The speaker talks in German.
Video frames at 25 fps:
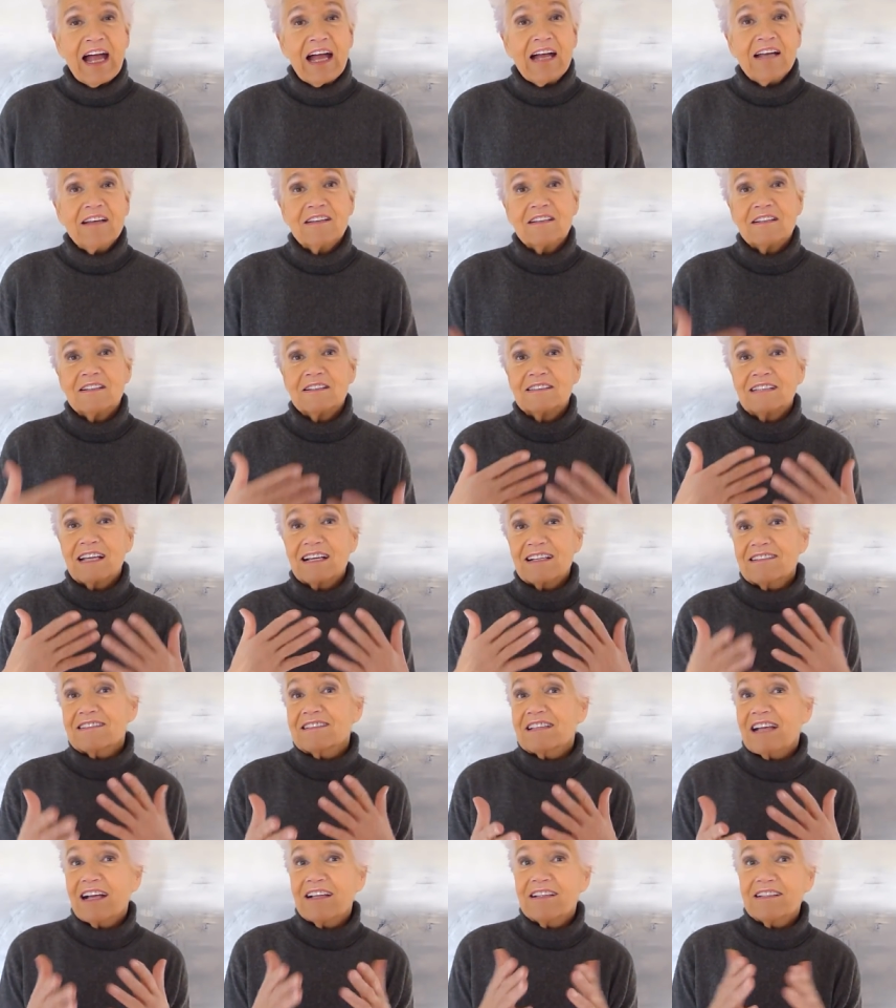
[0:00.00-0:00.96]
Äh,
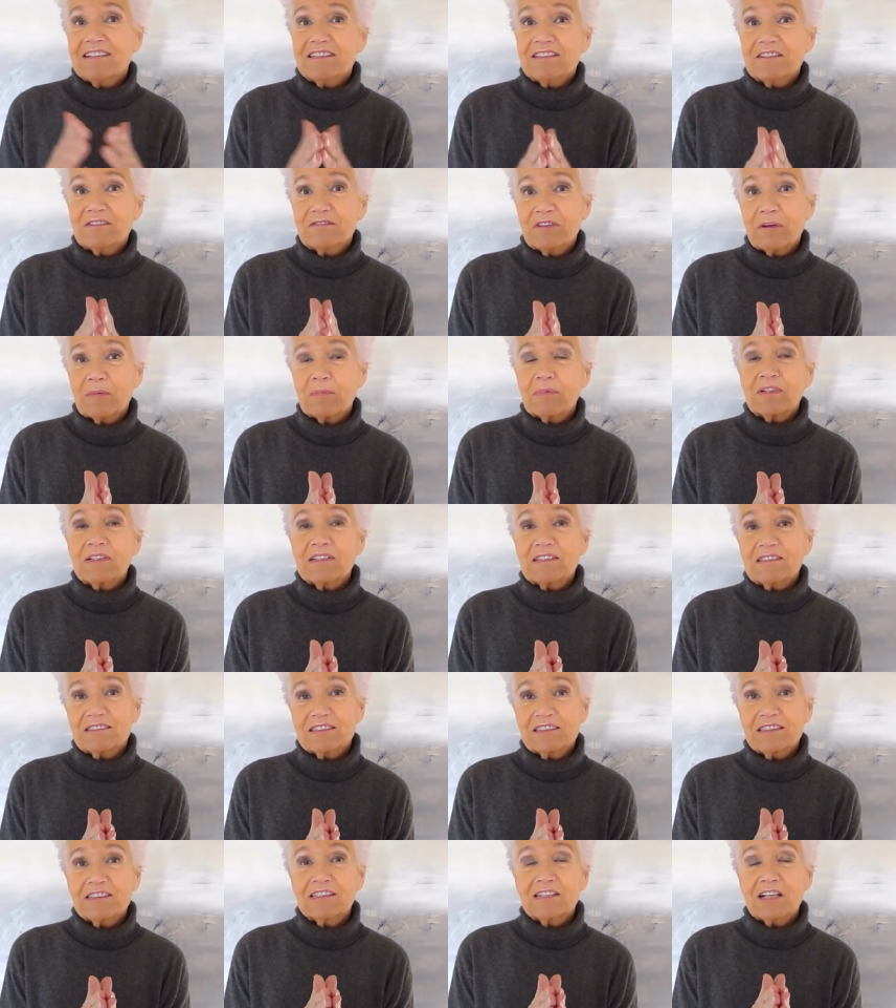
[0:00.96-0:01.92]
das alles
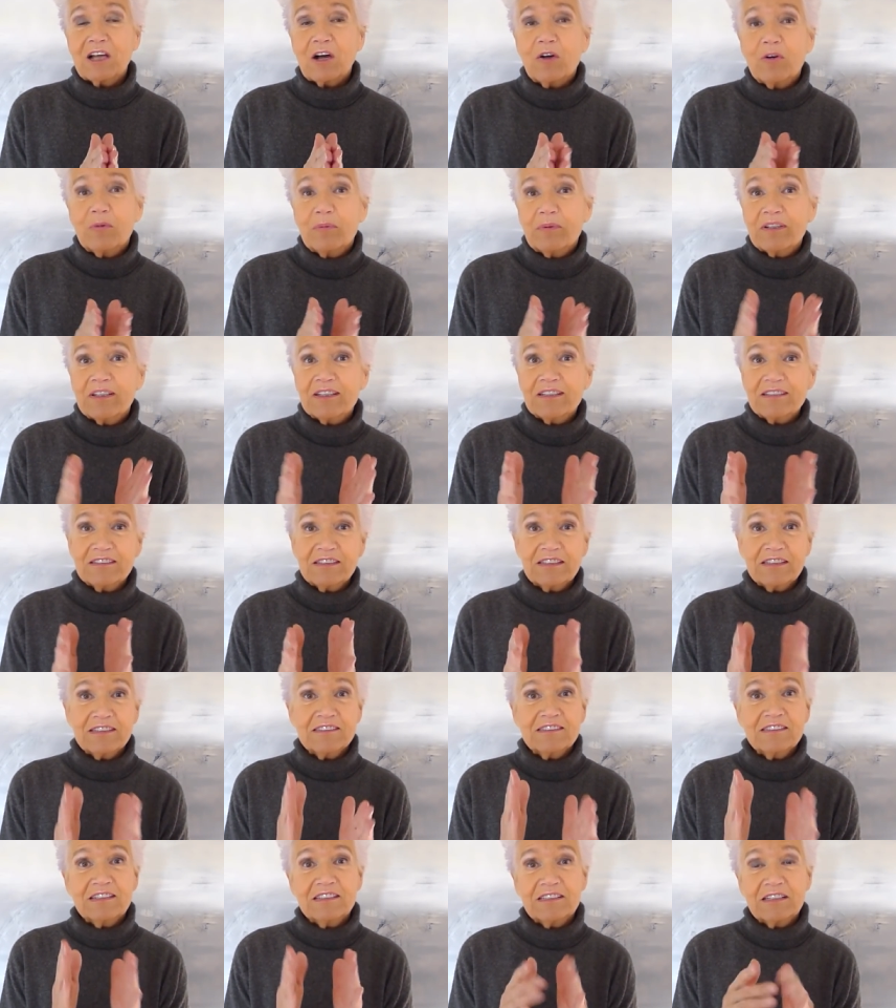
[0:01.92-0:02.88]
verbirgt sich, glaube ich,
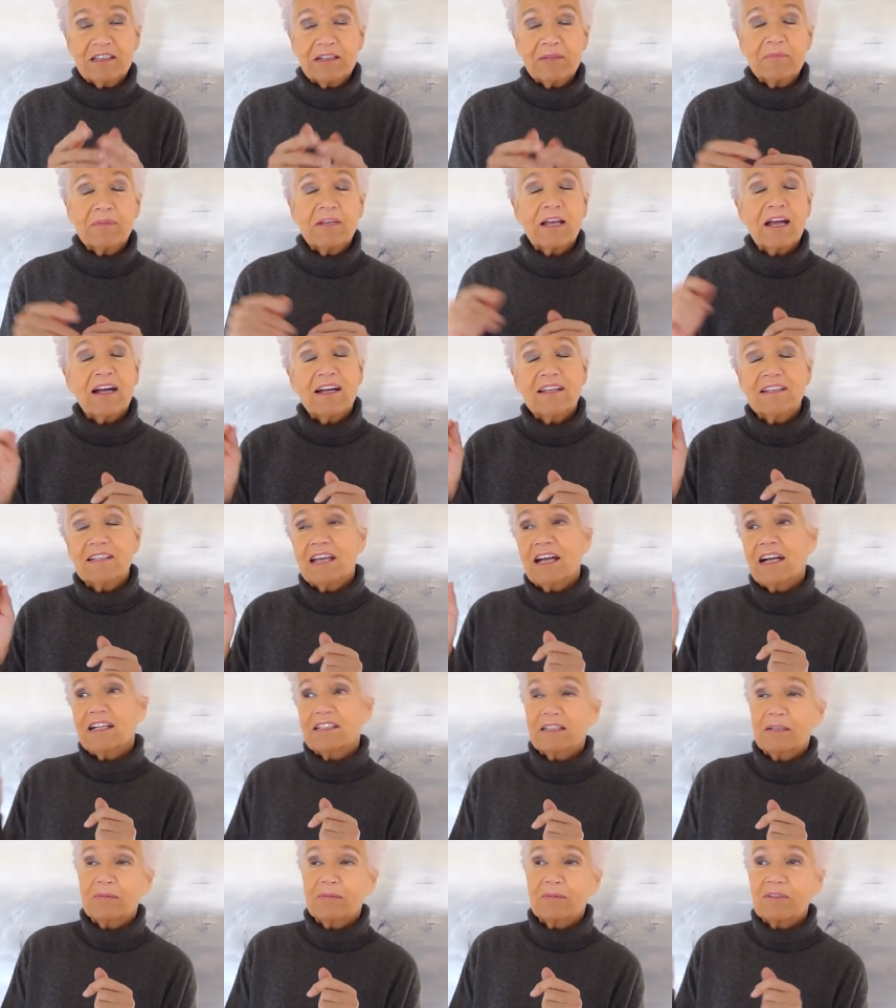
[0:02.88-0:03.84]
hinter dem, ja, der
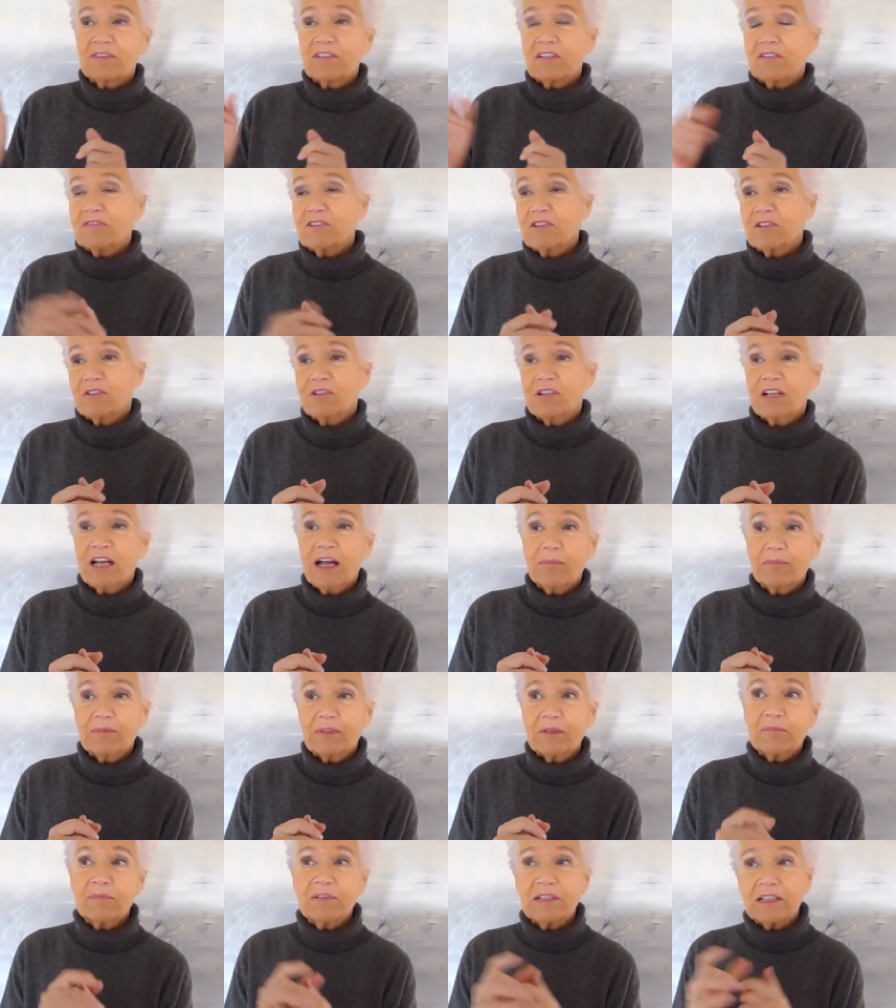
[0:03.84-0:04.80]
hat aber sehr viel Glück gehabt
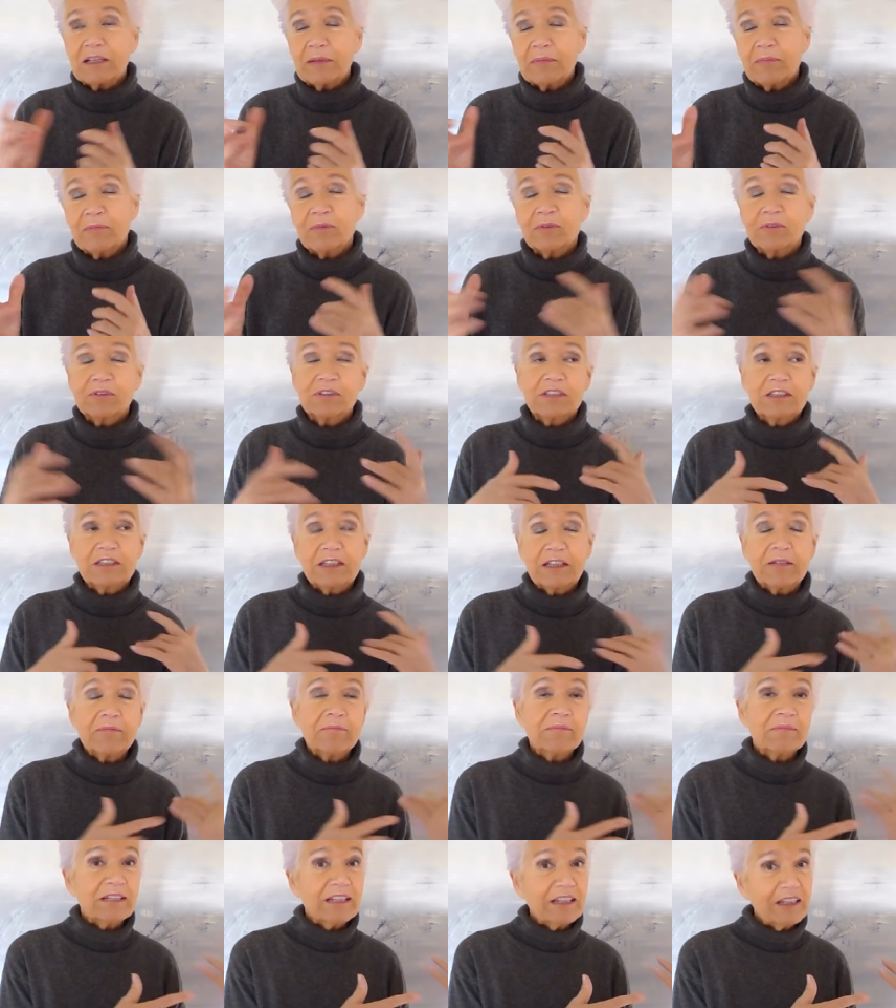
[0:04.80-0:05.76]
im Leben und ich
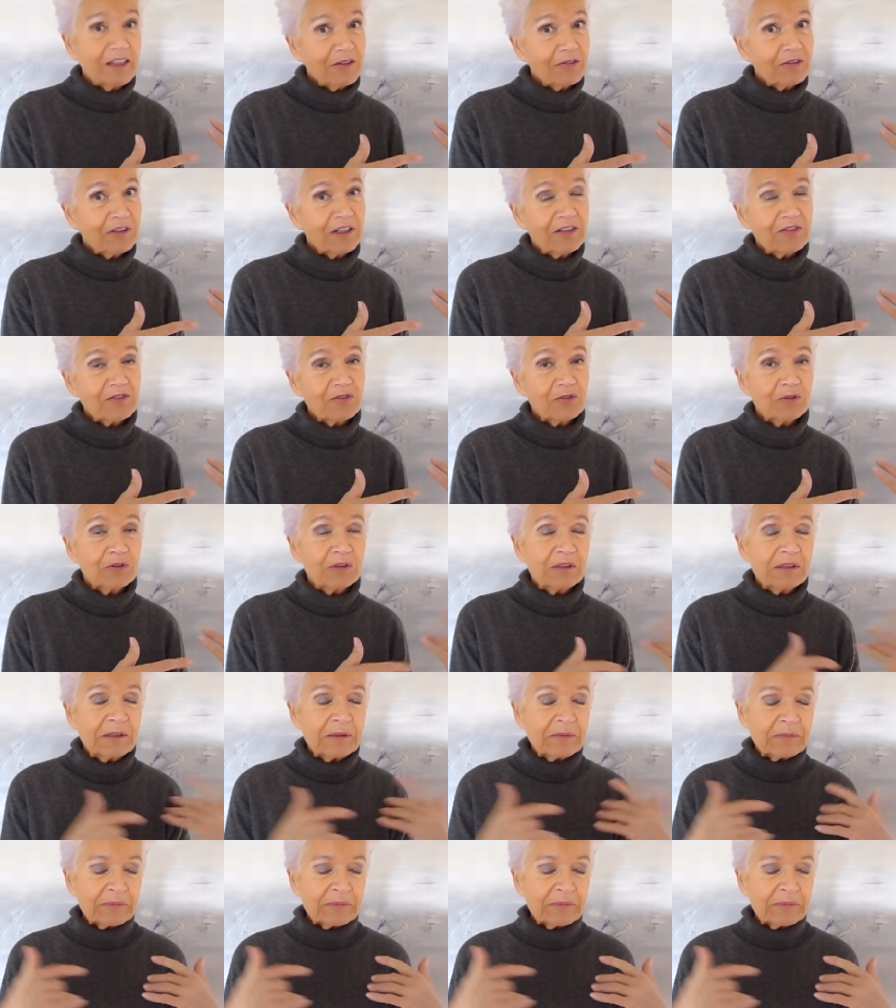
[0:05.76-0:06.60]
eben nicht oder so.